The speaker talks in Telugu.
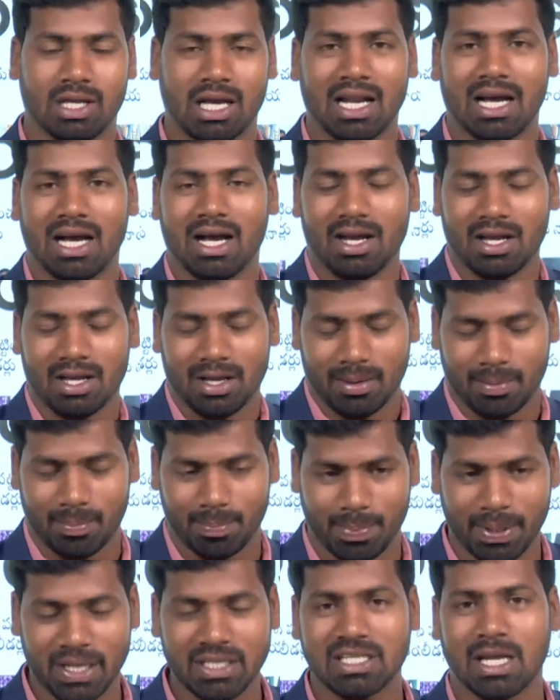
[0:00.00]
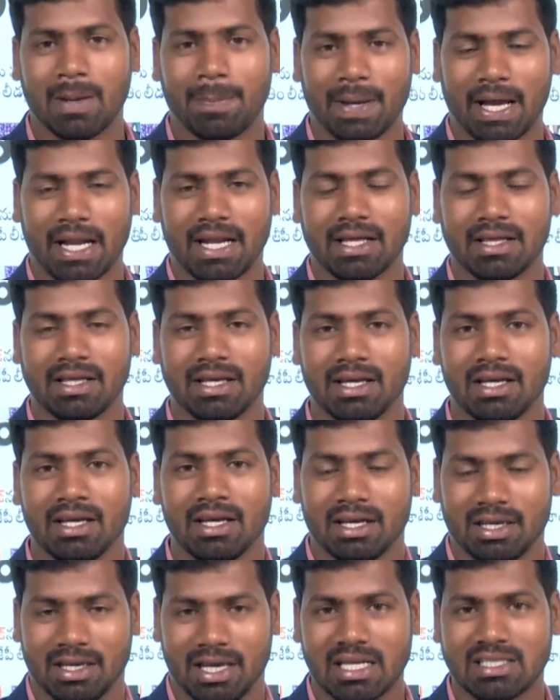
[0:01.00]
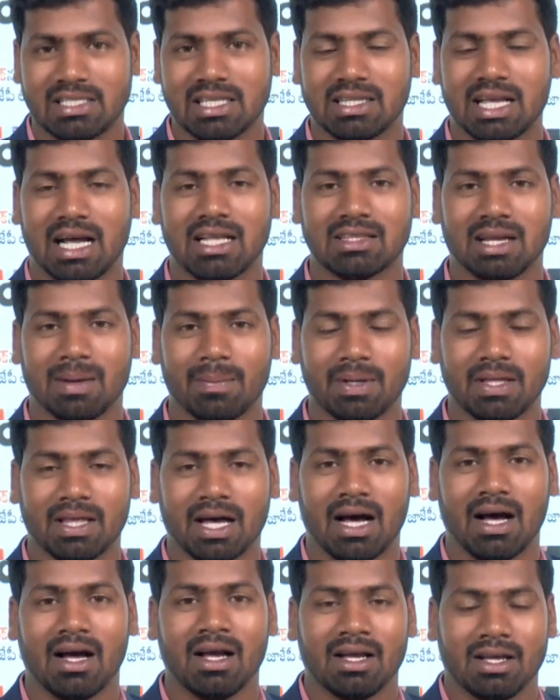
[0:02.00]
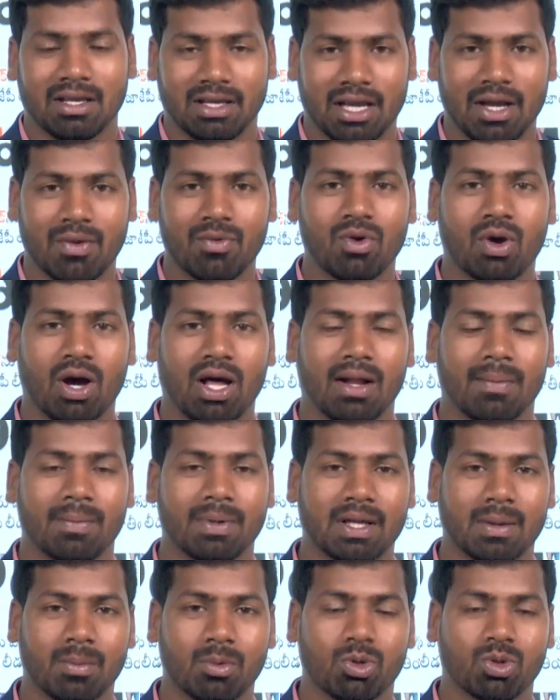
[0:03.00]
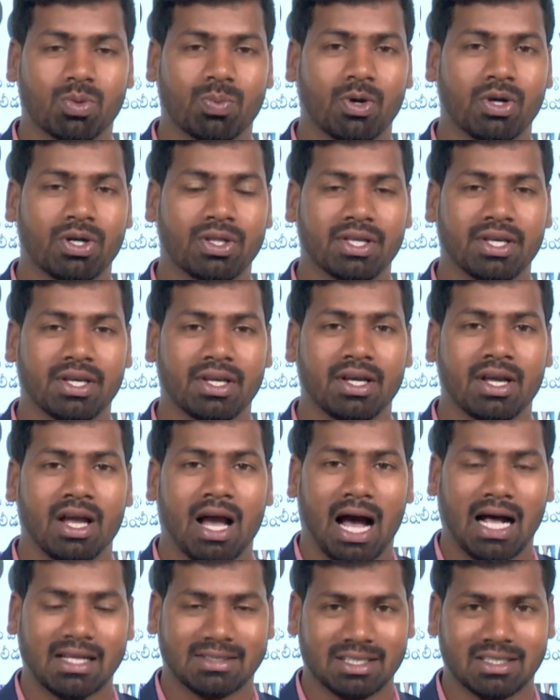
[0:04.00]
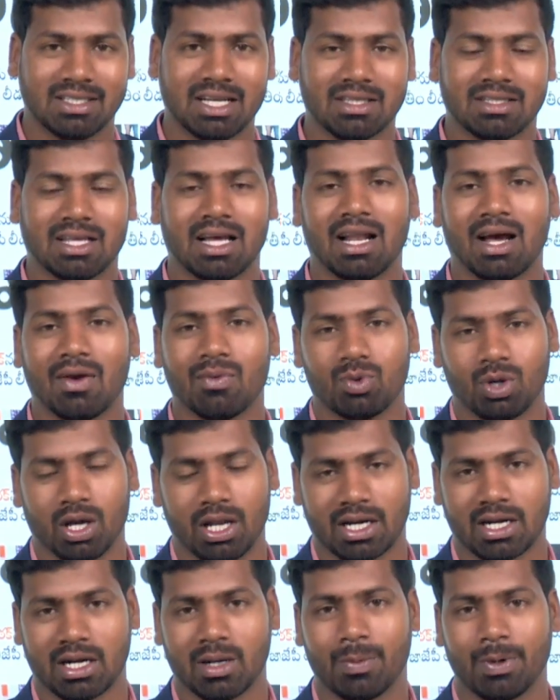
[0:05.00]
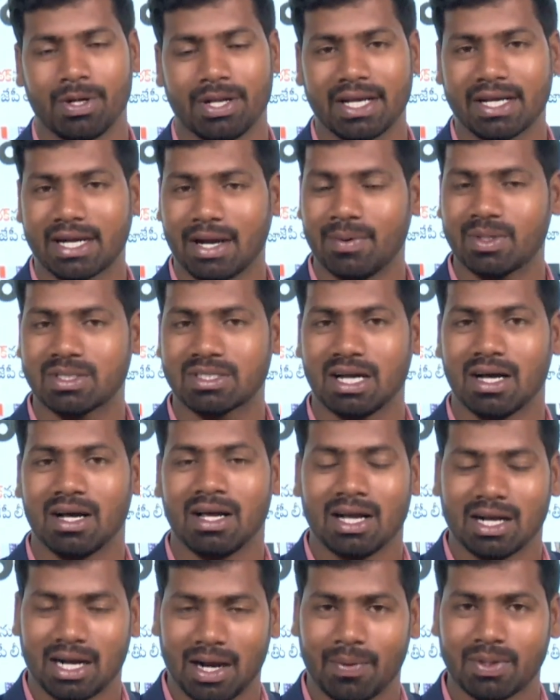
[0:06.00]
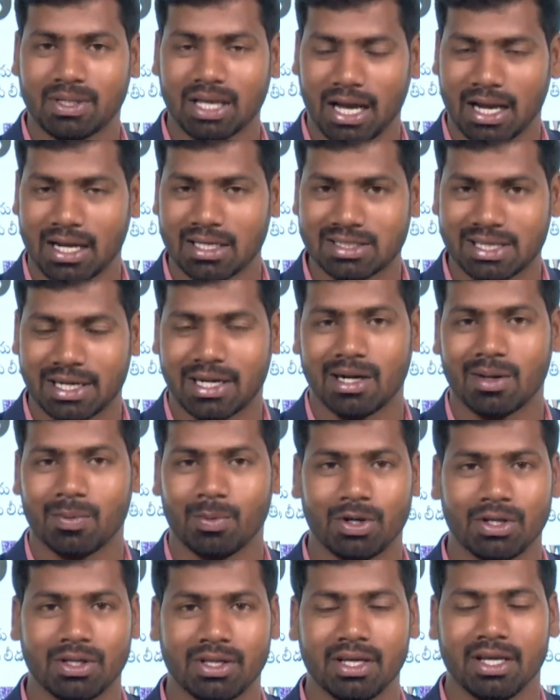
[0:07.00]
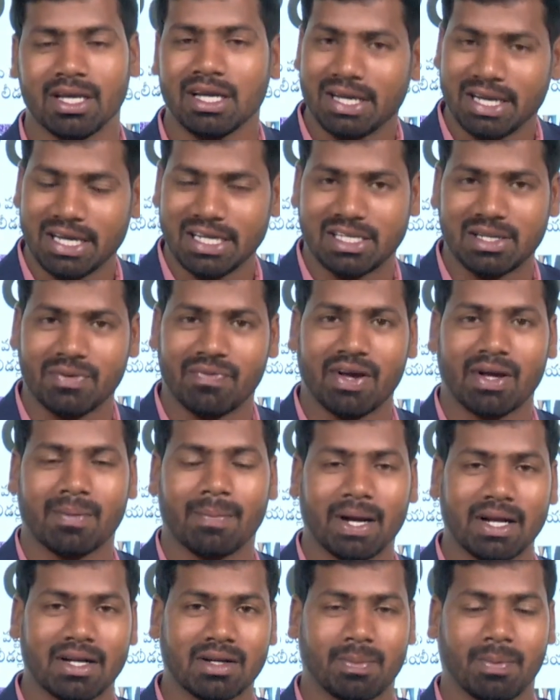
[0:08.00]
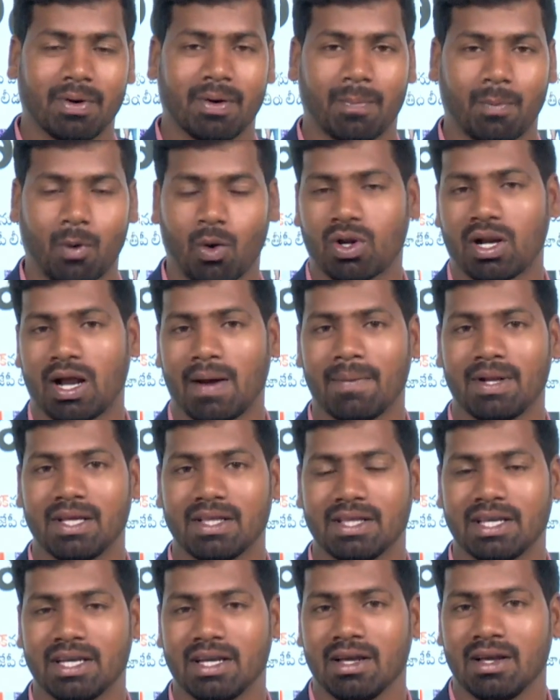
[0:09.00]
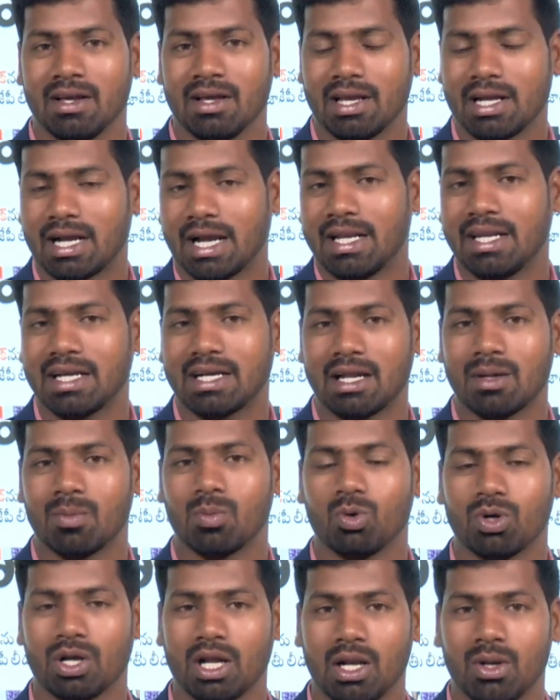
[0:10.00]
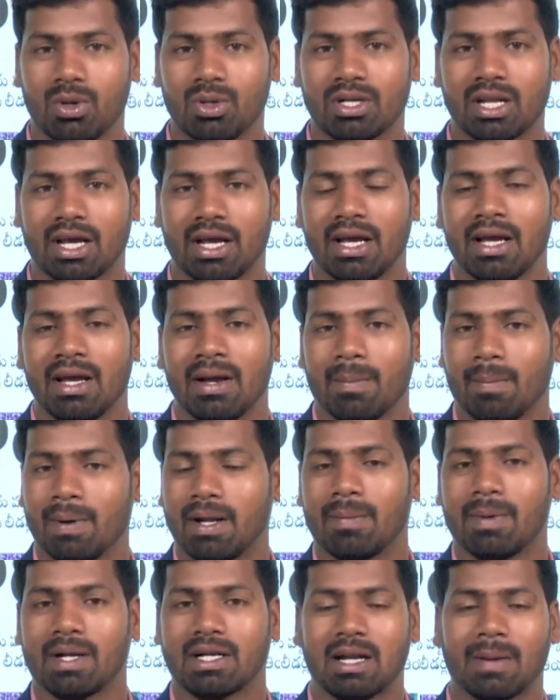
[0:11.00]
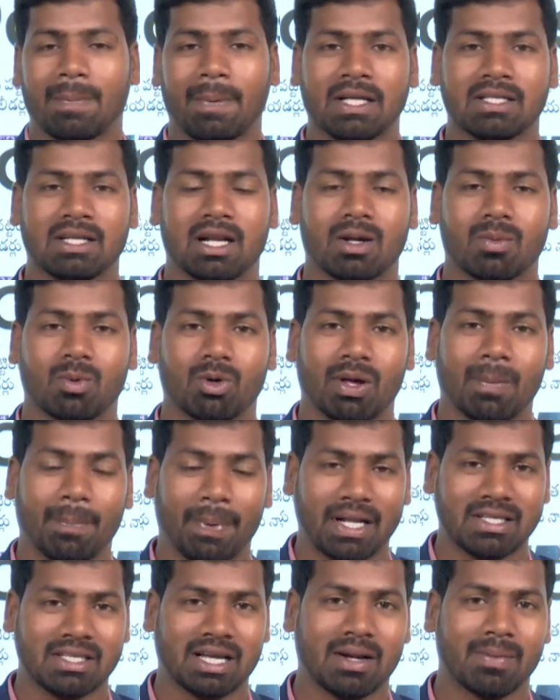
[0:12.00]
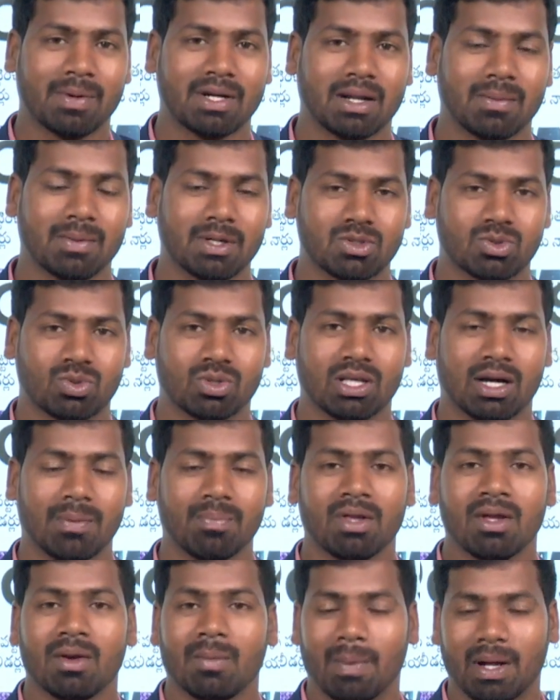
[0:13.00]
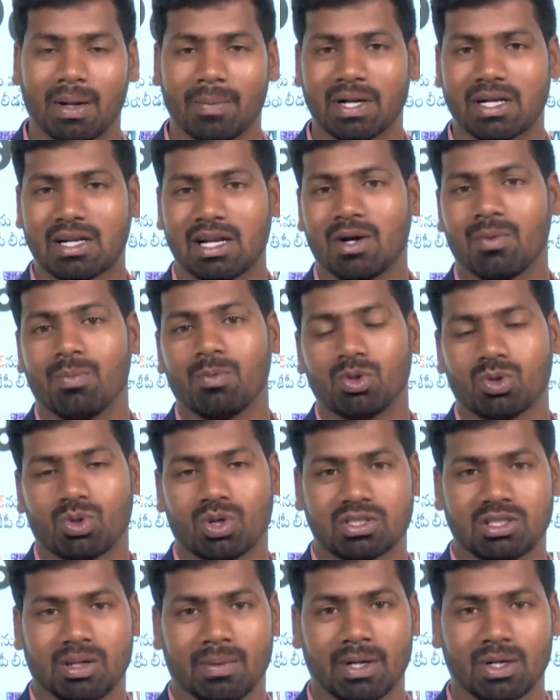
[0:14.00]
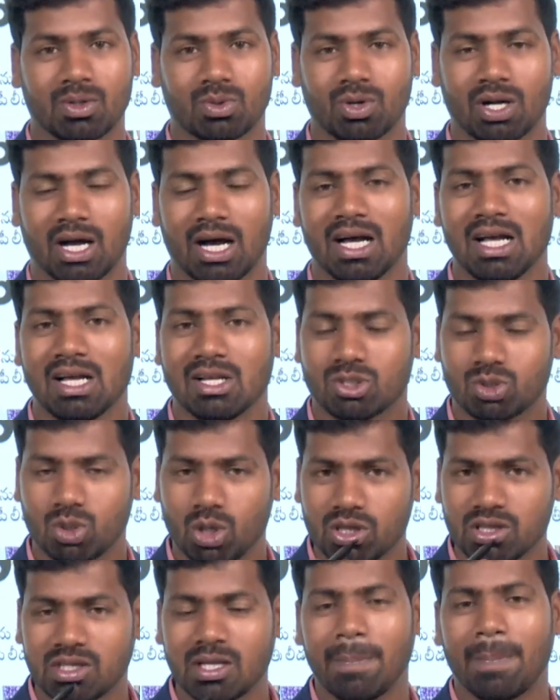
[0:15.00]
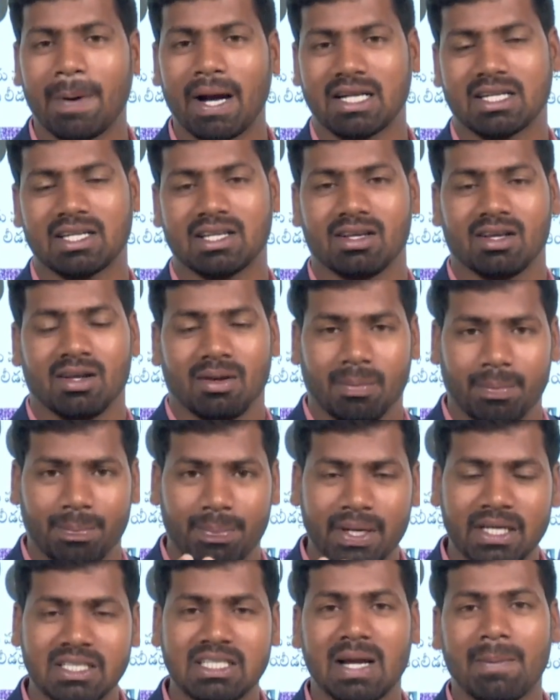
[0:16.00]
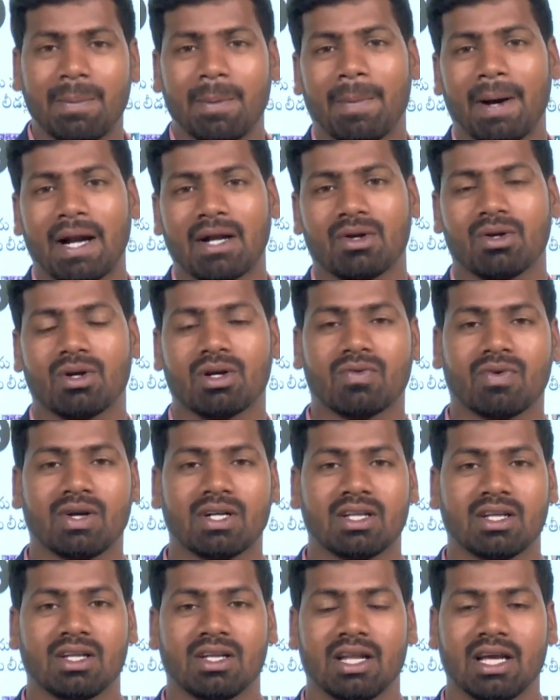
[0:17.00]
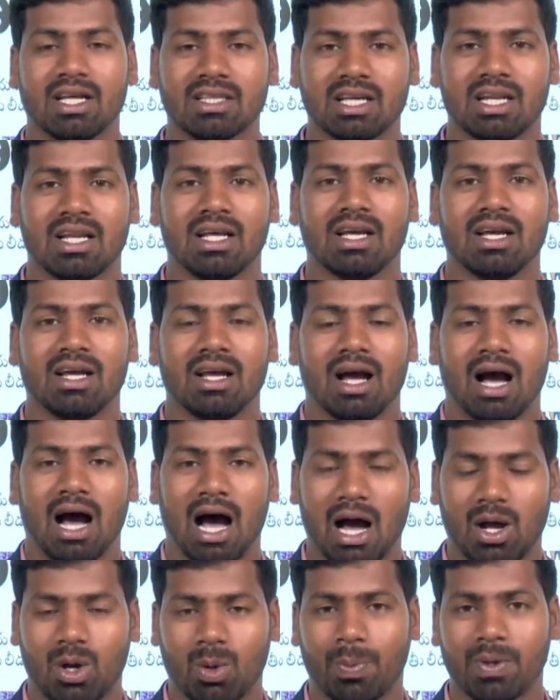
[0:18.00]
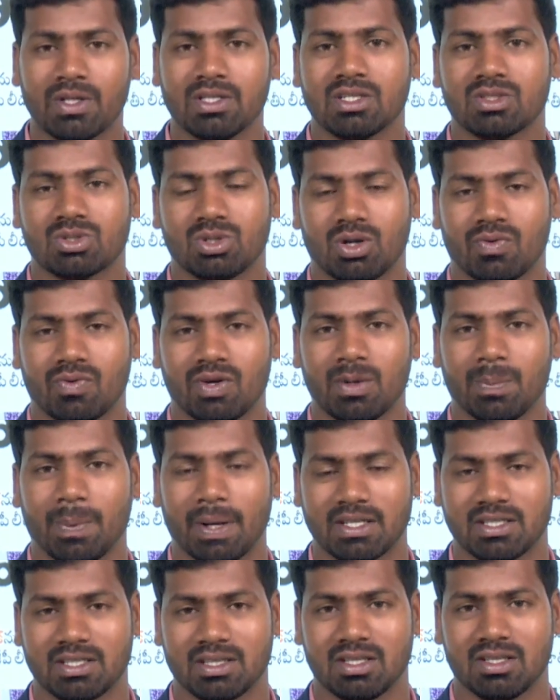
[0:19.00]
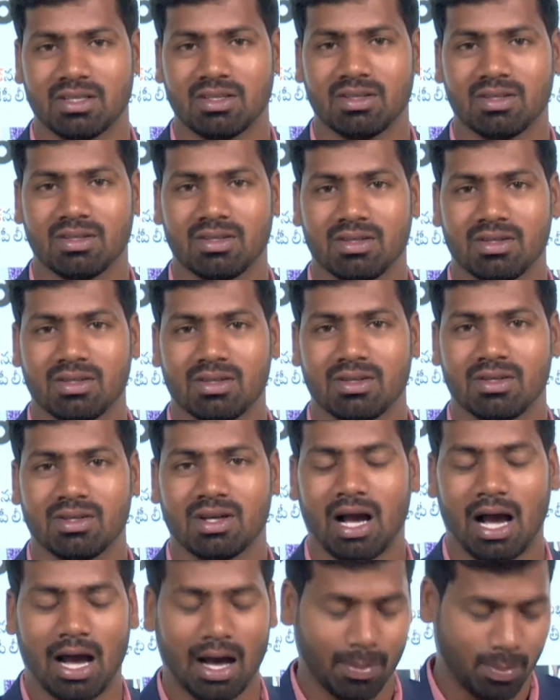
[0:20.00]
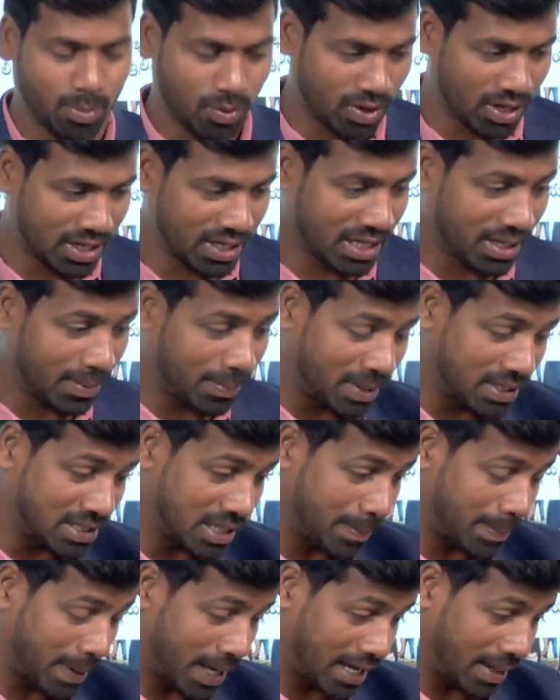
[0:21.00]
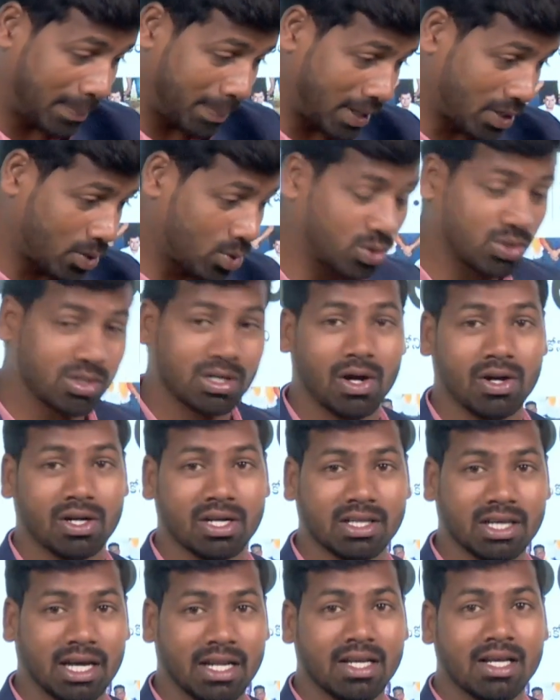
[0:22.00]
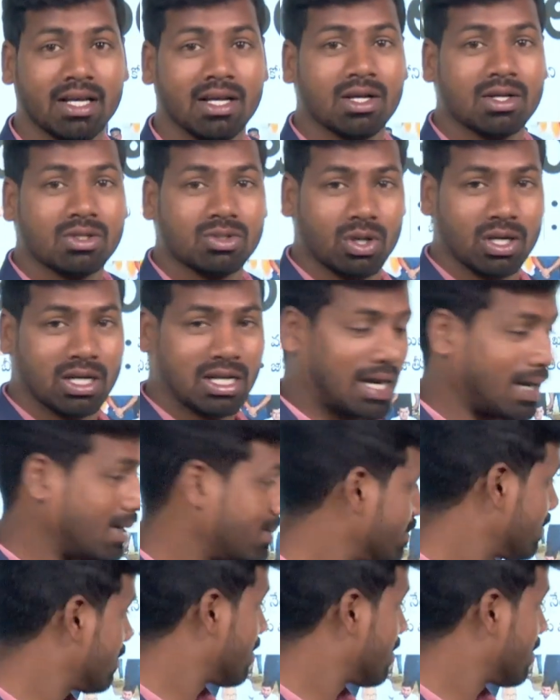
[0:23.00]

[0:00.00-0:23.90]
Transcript: ఎలా బీజేపీ అనేది ఏ సిద్ధాంతం మీద ఏ వ్యూహాల మీద ముందుకు పోయింది ఆ సిద్ధాంతాల వ్యూహాలు ఎక్కడ పోయినాయి కవిష్ట కవిత అరెస్ట్ ఎక్కడ పోయింది ఈ టిఫెక్ బయట ప్రోగ్రాం లేనిది ఇక ఎన్నికలు మూడు నెలలు ఉంటే మనం ఎట్లా ప్రజలకు పోదాం ప్రచారం ఎట్లా పెంచుకుందాం మనం ఎట్లా ముందుకు వస్తామంటూ కూడా సొంత పార్టీ బీజేపీ పార్టీలో ఉన్నటువంటి నేతలే ఆరోపణలు చేస్తున్నటువంటి పరిస్థితి ఆ భువనగిరి బీజేపీ ఆయన పేరు గుర్తుకు రావట్లేదు కానీ సో ఇట్లా